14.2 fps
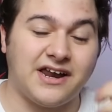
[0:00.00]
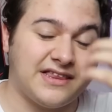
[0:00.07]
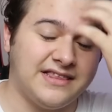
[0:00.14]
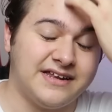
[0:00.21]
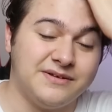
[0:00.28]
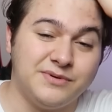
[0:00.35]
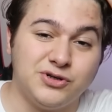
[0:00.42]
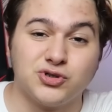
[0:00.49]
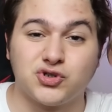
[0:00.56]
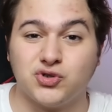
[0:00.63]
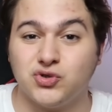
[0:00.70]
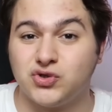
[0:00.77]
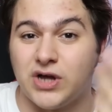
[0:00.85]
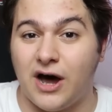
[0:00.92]
çarklarını
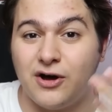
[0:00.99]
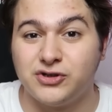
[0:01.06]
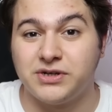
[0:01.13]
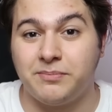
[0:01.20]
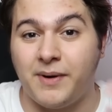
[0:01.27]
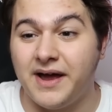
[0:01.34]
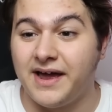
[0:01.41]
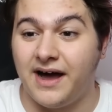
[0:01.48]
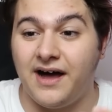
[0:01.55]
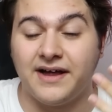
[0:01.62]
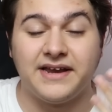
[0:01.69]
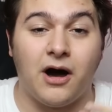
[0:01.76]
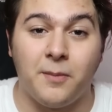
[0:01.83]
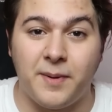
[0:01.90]
biliyorsunuz daha önce bayağı
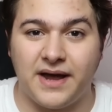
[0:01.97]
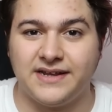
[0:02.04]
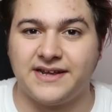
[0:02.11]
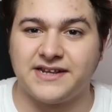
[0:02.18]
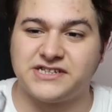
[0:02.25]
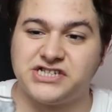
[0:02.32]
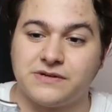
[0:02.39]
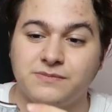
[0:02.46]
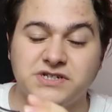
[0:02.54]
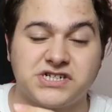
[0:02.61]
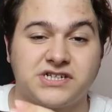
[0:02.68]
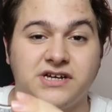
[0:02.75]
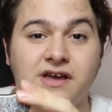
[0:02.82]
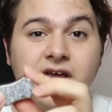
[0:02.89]
hani haberlere
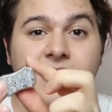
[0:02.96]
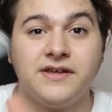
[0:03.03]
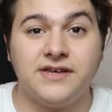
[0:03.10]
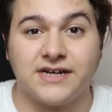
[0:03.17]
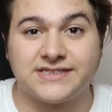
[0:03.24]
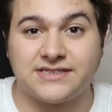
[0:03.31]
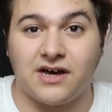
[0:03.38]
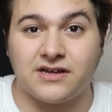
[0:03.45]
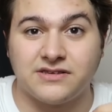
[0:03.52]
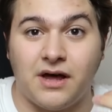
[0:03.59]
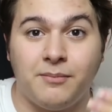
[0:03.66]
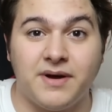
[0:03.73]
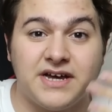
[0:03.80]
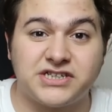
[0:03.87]
çıkmıştı.
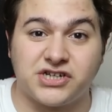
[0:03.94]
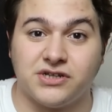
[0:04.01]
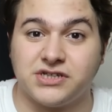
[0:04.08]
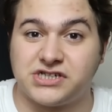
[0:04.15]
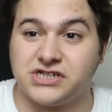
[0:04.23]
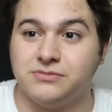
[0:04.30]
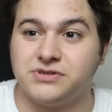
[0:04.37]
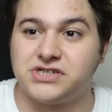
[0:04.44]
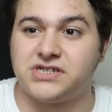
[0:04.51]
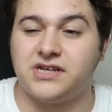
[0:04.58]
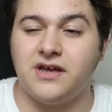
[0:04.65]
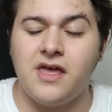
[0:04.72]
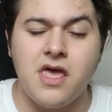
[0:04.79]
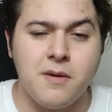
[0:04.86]
Yasaklanmaya
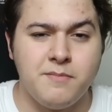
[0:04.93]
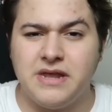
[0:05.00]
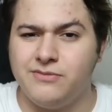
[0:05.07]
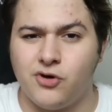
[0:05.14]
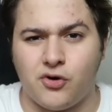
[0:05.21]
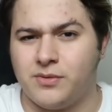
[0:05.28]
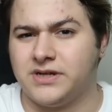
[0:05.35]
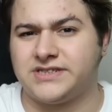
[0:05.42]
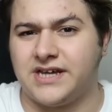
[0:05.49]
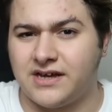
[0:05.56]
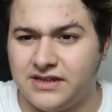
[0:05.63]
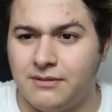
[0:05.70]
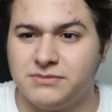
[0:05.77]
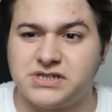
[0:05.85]
çalışılmıştı. Bilmiyorum
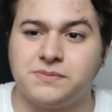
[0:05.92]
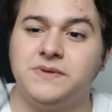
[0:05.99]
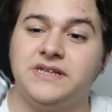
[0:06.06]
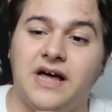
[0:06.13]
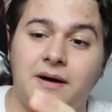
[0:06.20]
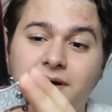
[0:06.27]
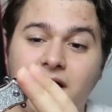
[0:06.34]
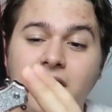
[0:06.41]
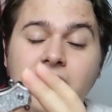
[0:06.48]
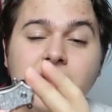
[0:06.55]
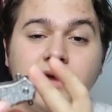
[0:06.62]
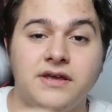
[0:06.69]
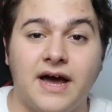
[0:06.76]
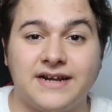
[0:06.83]
yasaklanmış mıydı ama
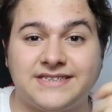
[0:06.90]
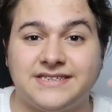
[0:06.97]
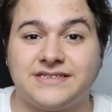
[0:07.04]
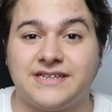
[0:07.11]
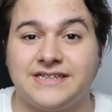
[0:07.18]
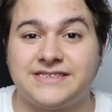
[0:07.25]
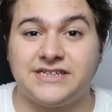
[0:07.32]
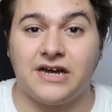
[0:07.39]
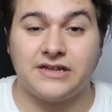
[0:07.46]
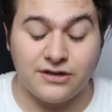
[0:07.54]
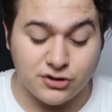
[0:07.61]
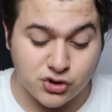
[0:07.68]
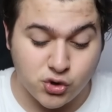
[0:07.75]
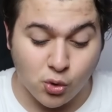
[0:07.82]
yani stres
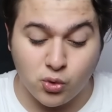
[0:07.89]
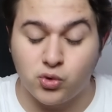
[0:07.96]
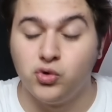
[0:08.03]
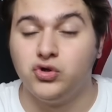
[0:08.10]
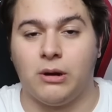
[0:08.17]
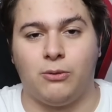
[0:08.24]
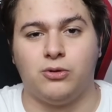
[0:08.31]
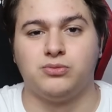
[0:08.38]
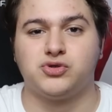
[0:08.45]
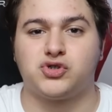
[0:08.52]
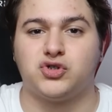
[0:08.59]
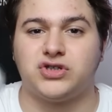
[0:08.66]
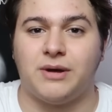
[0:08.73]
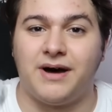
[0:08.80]
çarkları çok gündem
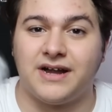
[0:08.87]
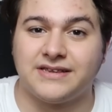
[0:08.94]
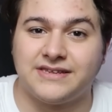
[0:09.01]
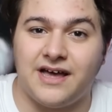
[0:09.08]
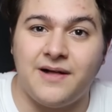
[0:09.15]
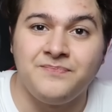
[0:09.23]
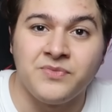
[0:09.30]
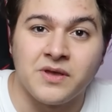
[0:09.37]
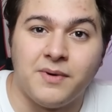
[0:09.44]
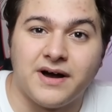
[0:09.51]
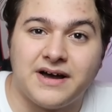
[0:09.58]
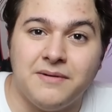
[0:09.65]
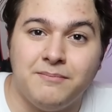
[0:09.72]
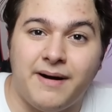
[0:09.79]
olmuştu zamanında.
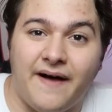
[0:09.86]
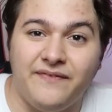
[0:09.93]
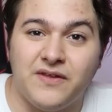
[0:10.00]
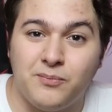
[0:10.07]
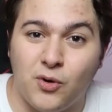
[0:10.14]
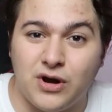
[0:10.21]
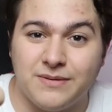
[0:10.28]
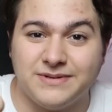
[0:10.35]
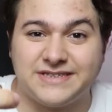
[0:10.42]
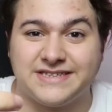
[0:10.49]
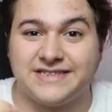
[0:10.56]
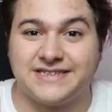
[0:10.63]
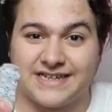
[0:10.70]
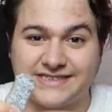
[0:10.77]
Bakın bende böyle bir
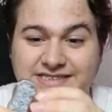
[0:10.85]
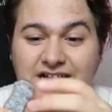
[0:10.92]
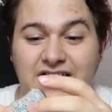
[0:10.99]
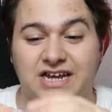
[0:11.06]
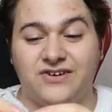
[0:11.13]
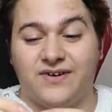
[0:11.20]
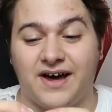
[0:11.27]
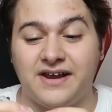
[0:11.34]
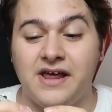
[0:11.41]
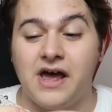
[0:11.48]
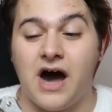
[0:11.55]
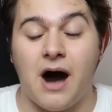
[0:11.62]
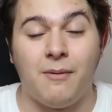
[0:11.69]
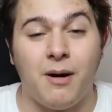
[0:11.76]
stres çarkı var
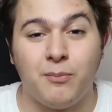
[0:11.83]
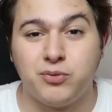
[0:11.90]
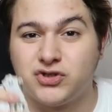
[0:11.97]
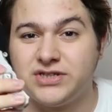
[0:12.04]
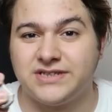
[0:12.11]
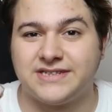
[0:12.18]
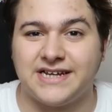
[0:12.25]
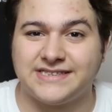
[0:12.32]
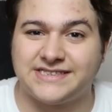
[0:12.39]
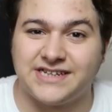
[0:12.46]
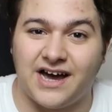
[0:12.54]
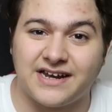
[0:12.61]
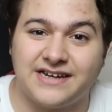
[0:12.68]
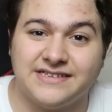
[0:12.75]
ama bu stres
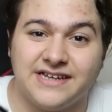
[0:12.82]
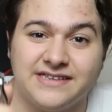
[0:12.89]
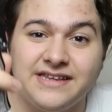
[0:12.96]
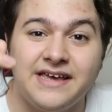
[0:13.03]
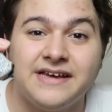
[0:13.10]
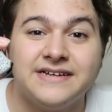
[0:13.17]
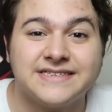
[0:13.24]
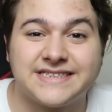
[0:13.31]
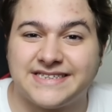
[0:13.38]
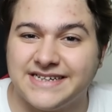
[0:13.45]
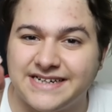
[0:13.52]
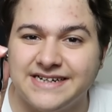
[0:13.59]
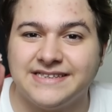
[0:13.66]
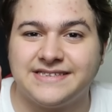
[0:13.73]
çarkının
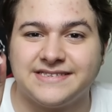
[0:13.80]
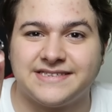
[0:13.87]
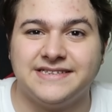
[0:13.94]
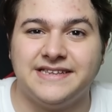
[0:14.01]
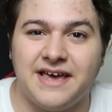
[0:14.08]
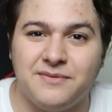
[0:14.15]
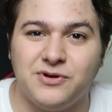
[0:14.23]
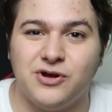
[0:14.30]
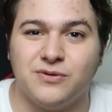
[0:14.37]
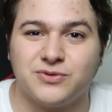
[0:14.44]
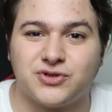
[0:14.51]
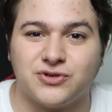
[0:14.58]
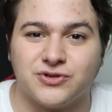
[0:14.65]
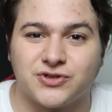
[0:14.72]
sıkıntısı ne biliyor
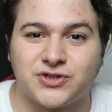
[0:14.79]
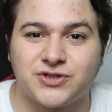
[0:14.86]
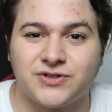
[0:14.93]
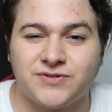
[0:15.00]
musunuz?